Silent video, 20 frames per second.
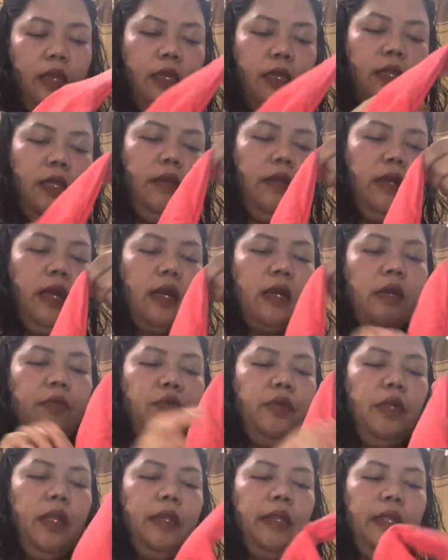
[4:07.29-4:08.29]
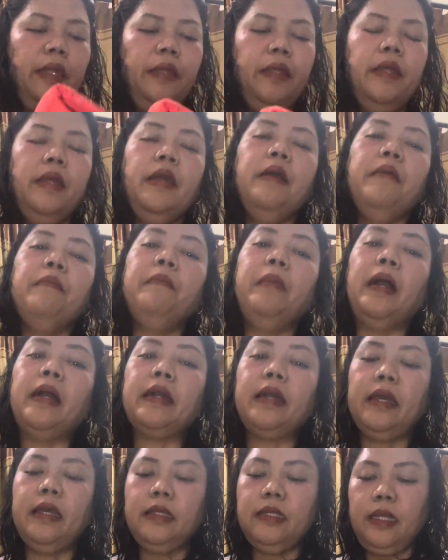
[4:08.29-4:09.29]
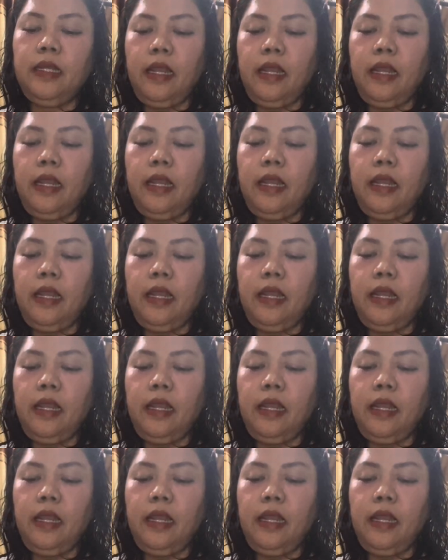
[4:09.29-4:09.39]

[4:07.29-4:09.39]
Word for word: Ini kakak bunda nih pakai